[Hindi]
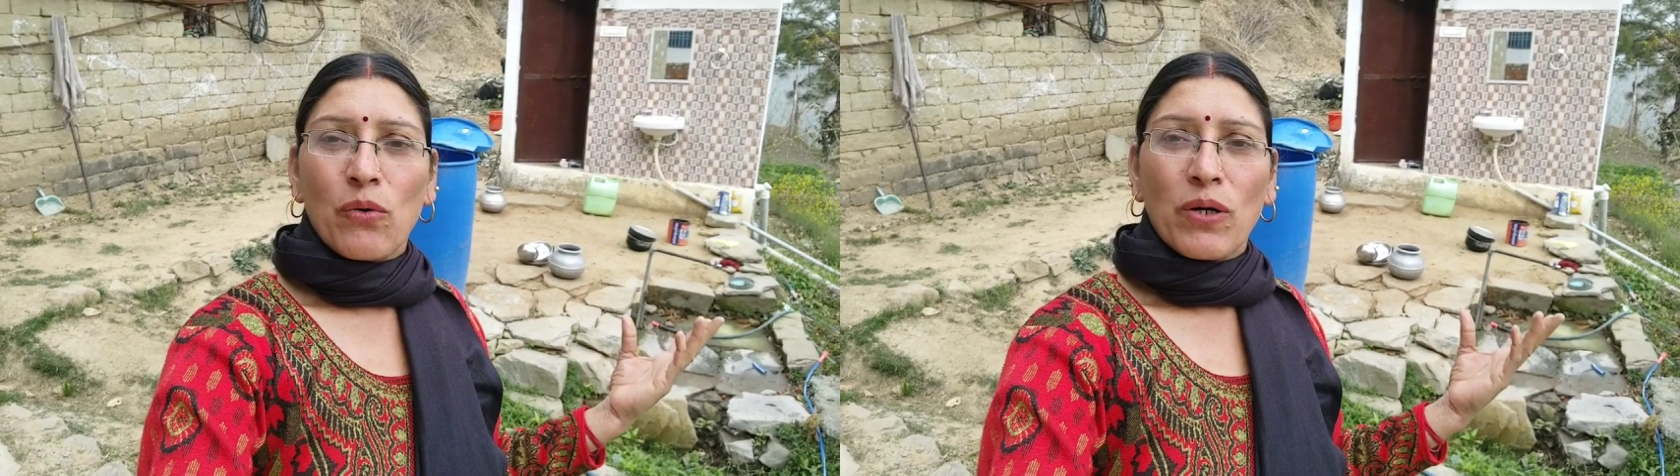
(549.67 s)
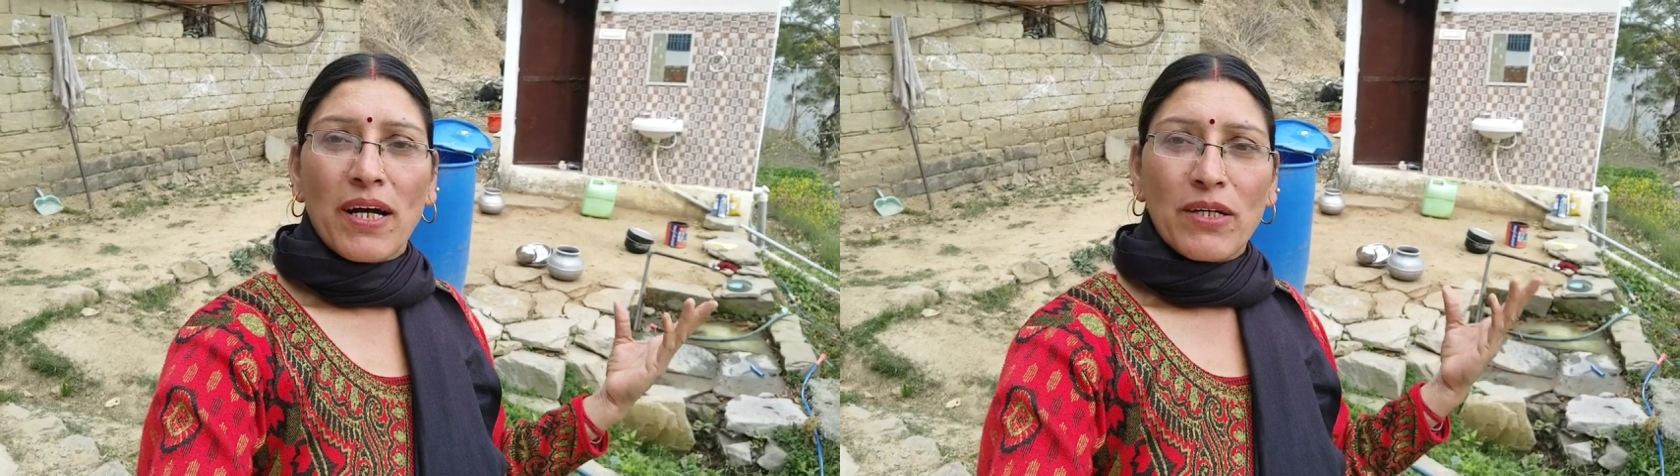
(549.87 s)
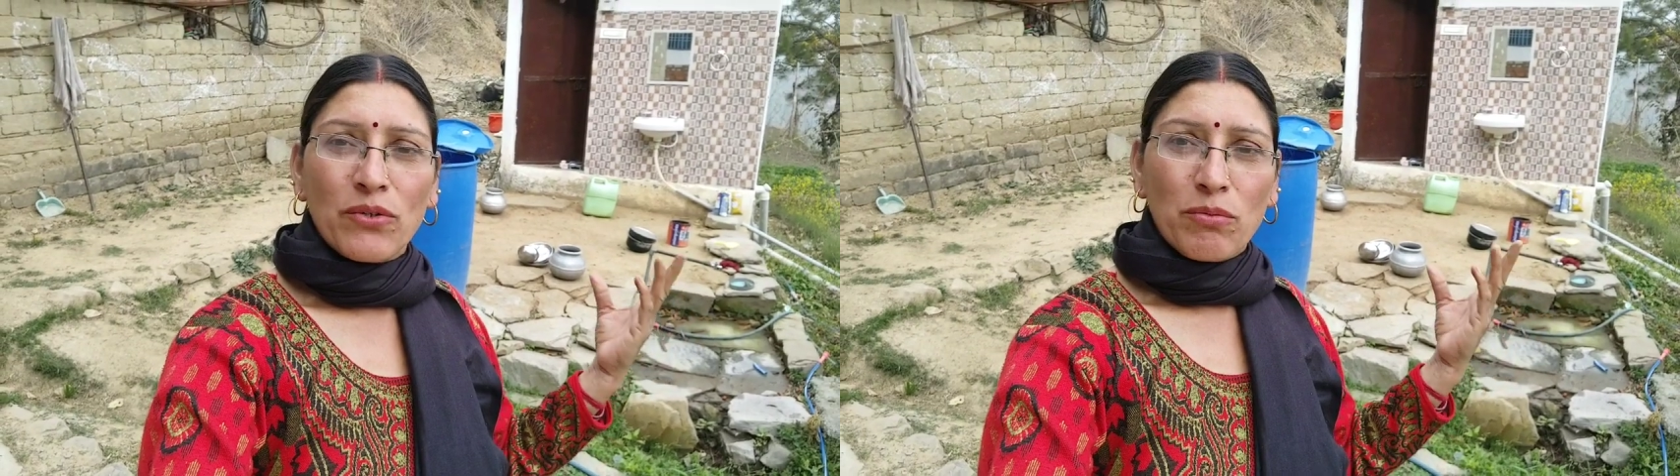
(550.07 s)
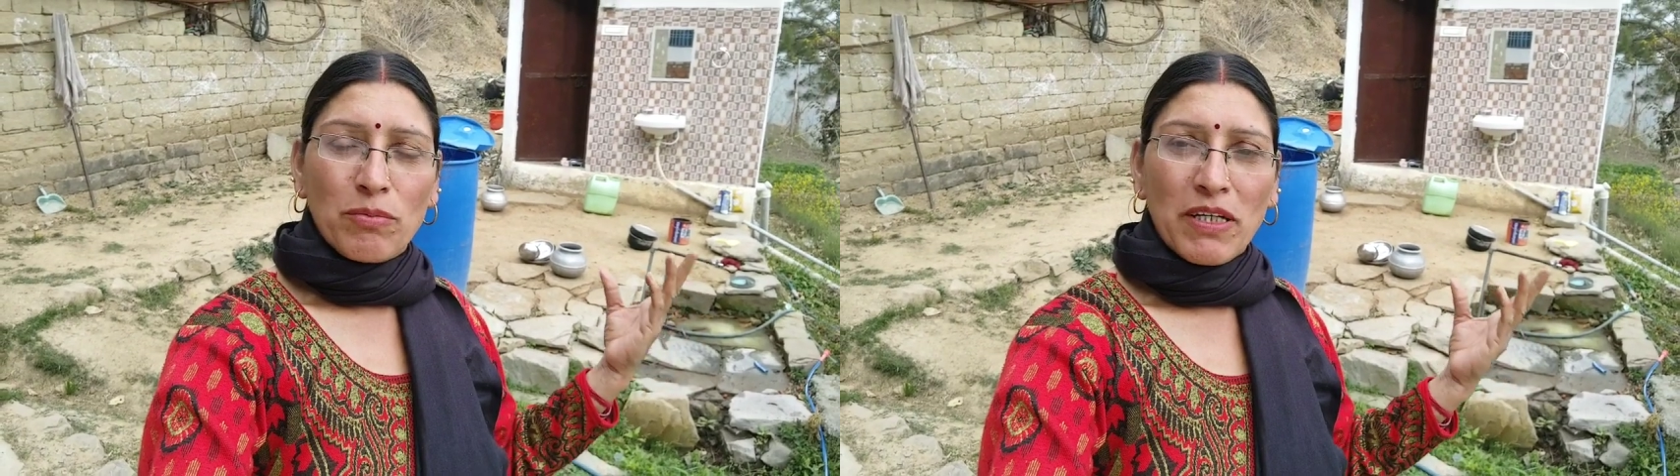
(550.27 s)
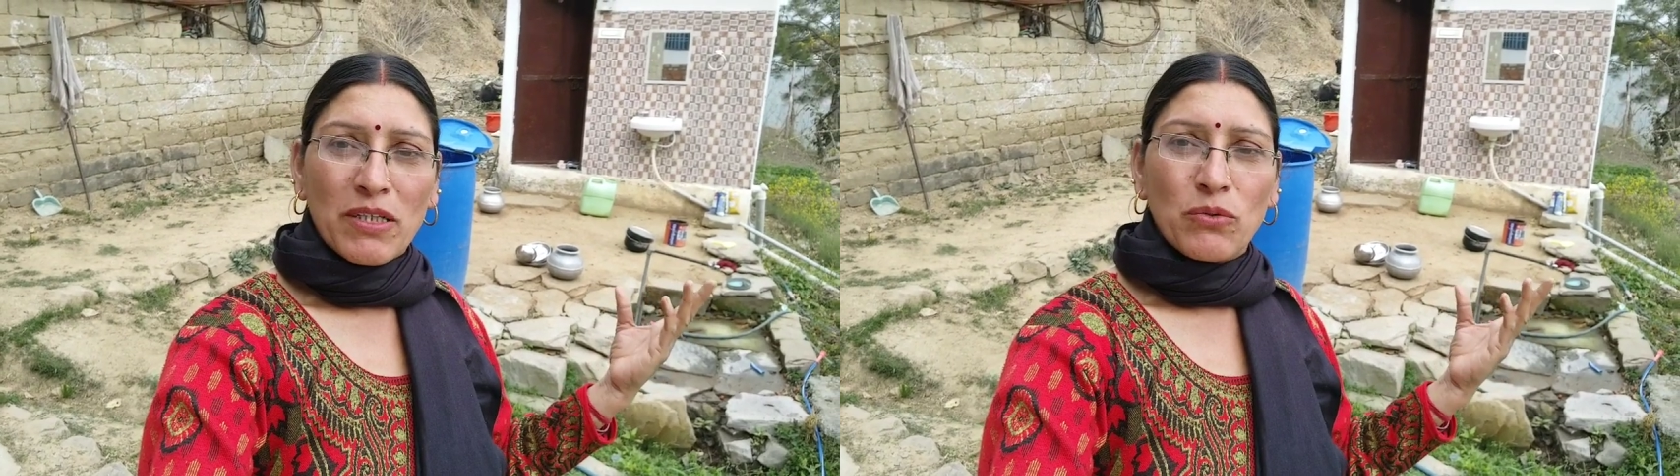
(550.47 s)
होगा कि जो अभी
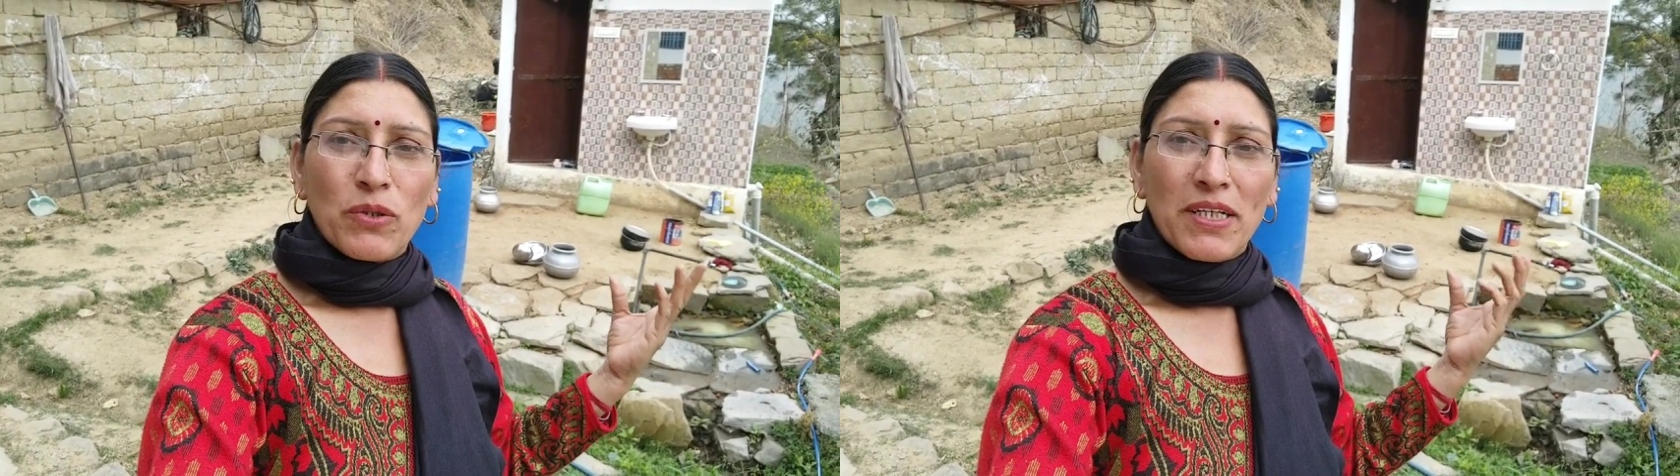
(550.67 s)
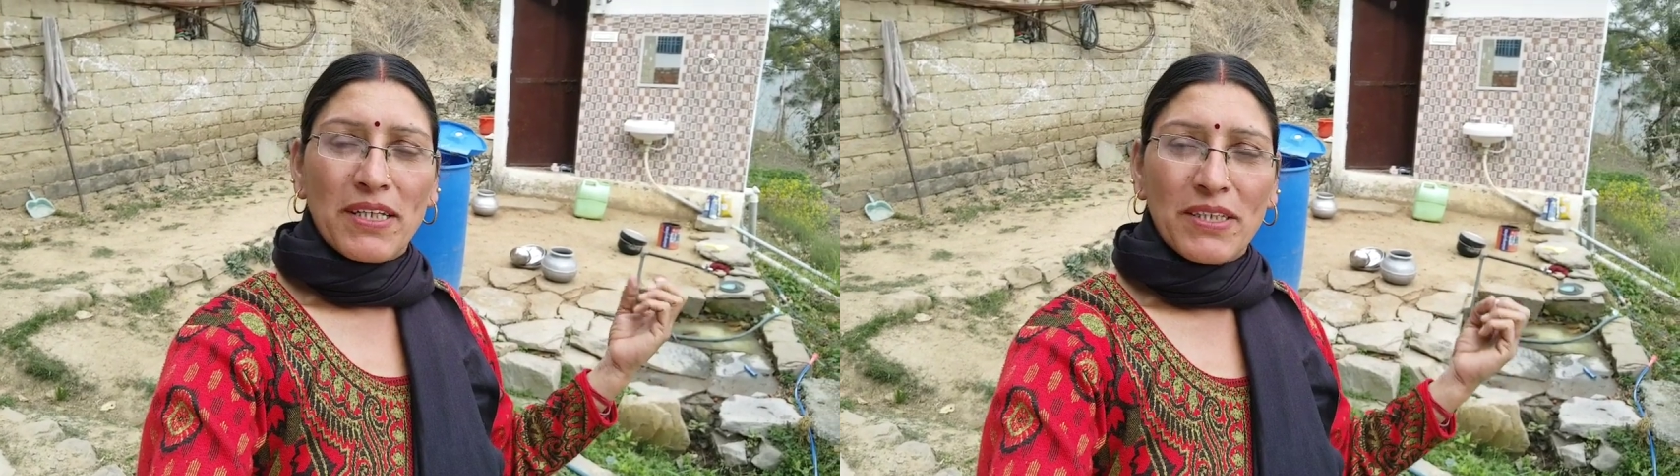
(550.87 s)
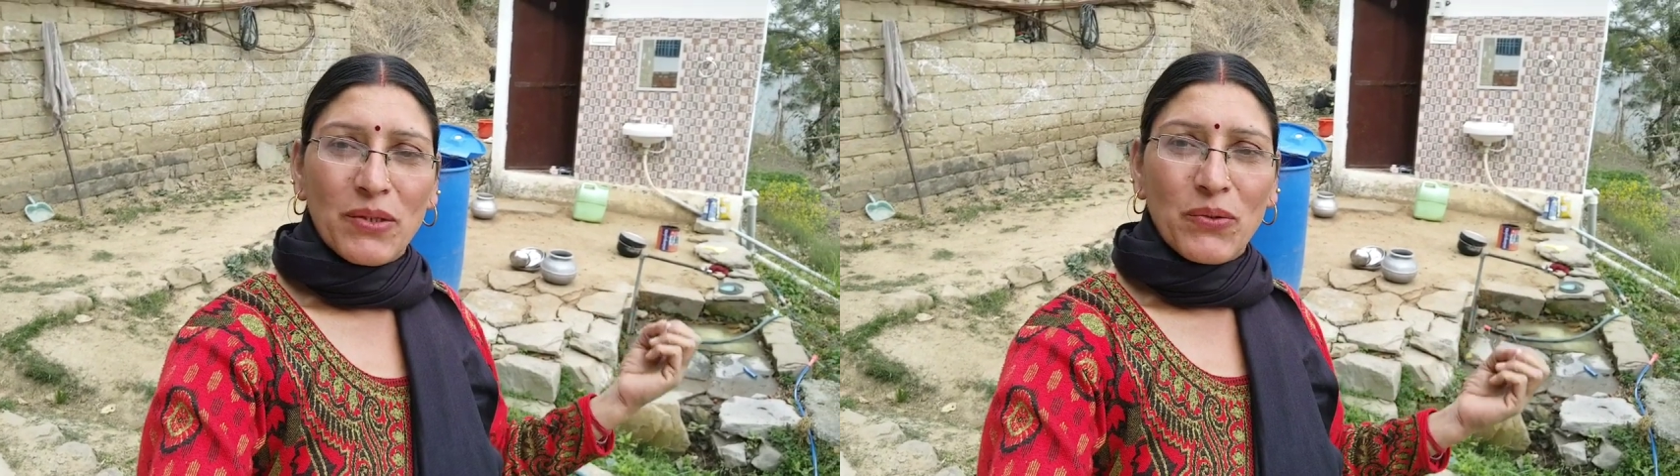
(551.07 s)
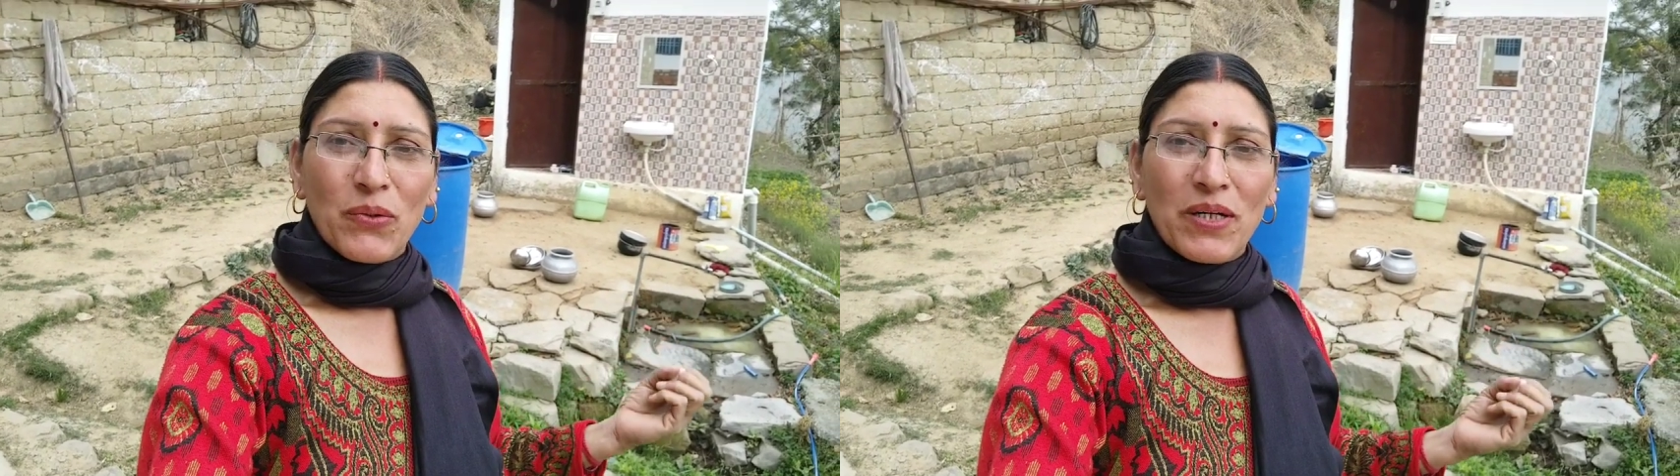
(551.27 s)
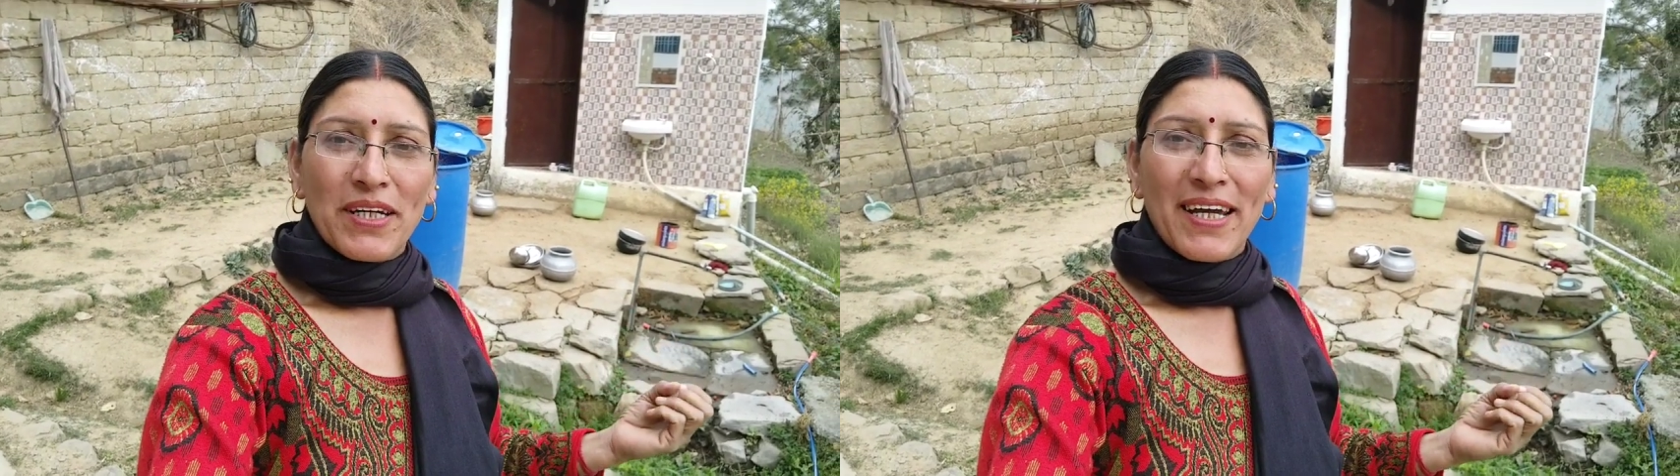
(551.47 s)
बर्तन हुए जल्दी से
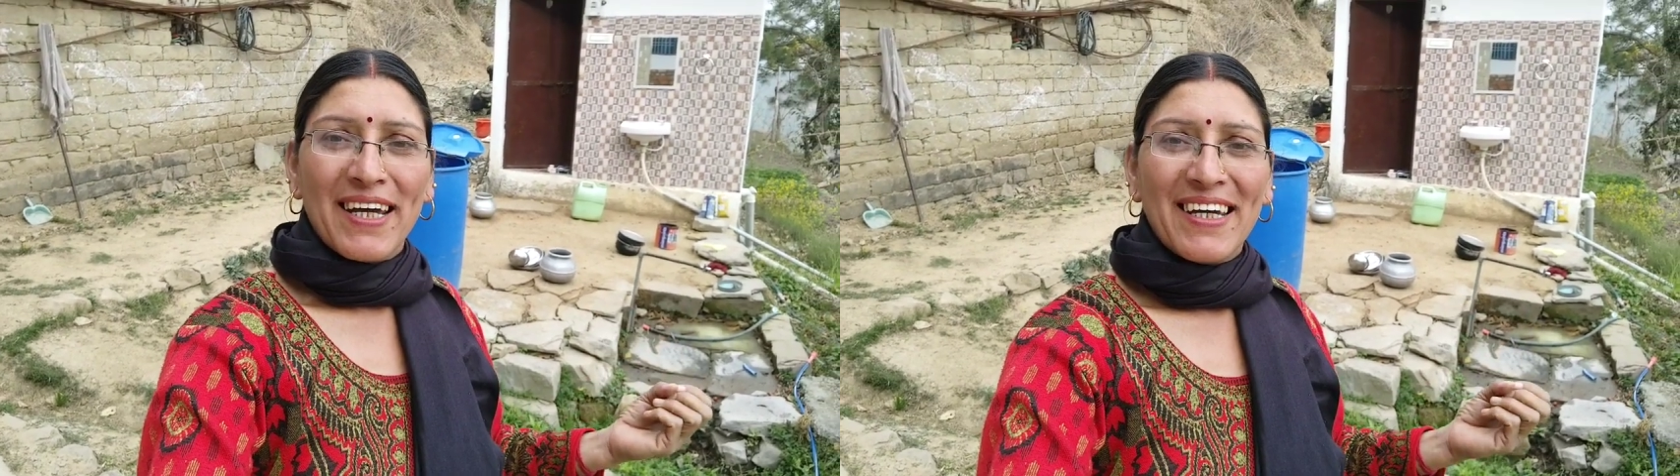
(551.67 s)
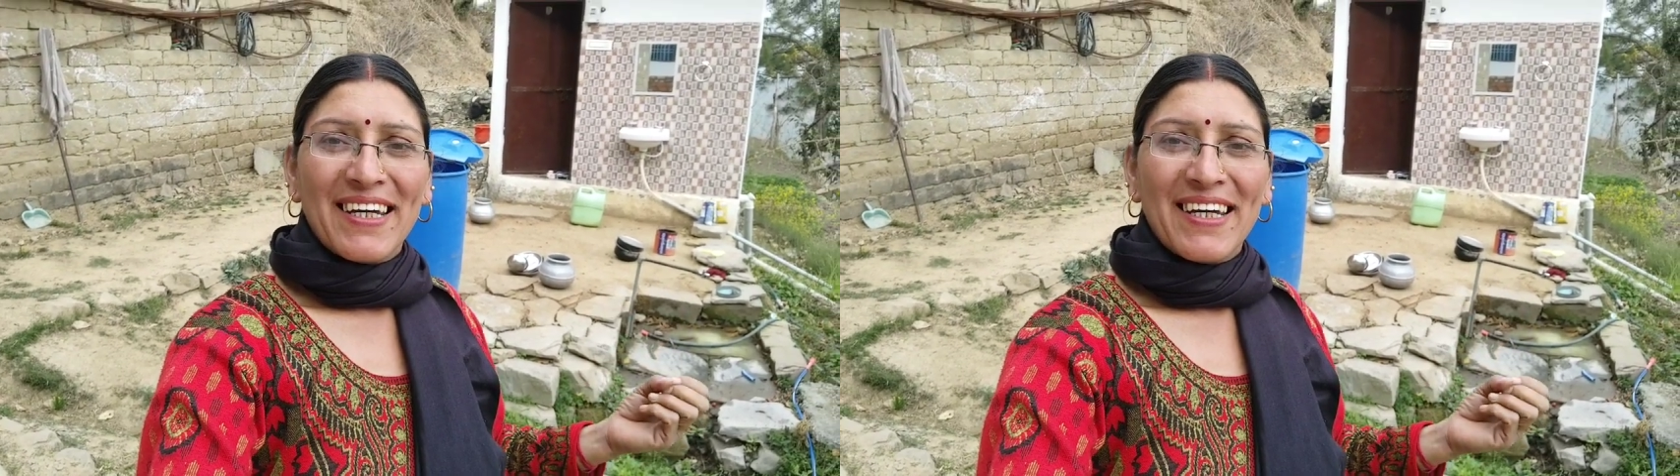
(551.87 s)
धो लिए